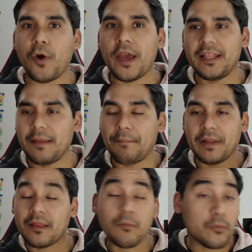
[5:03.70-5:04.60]
ahí le
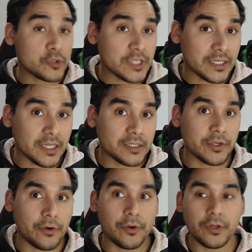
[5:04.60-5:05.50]
presté mucha
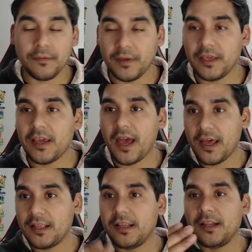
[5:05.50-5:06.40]
atención y vi,
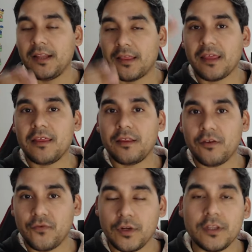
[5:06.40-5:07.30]
ah, le está
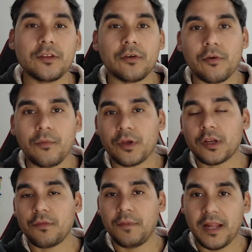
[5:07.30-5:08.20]
diciendo fulanito cómo
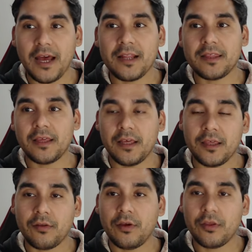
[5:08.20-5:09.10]
respirar, hacer
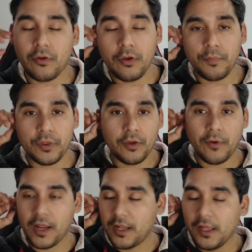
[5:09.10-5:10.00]
esto, esto, y pues
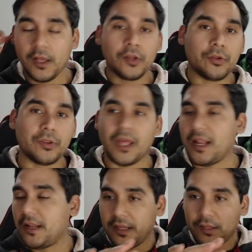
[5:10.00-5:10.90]
igual,
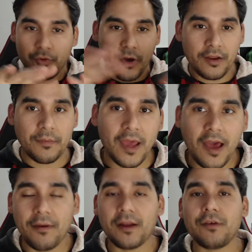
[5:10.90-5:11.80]
total, duerme
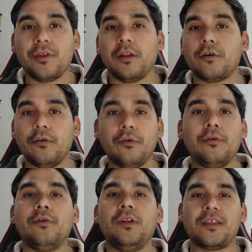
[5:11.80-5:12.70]
a varios del
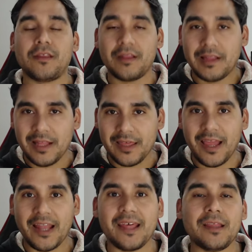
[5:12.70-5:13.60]
crew, les, les
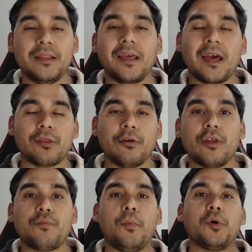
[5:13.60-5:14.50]
da las
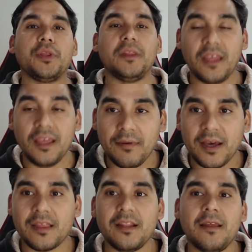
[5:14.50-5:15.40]
indicaciones
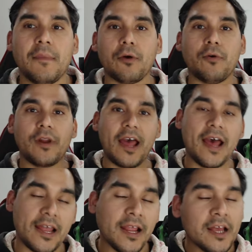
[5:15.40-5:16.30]
positivas, el de
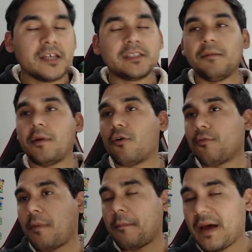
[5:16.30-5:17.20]
mejorar, ser mejor
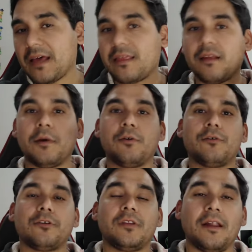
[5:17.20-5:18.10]
papá, ser
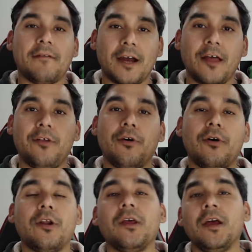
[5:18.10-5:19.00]
mejor trabajador,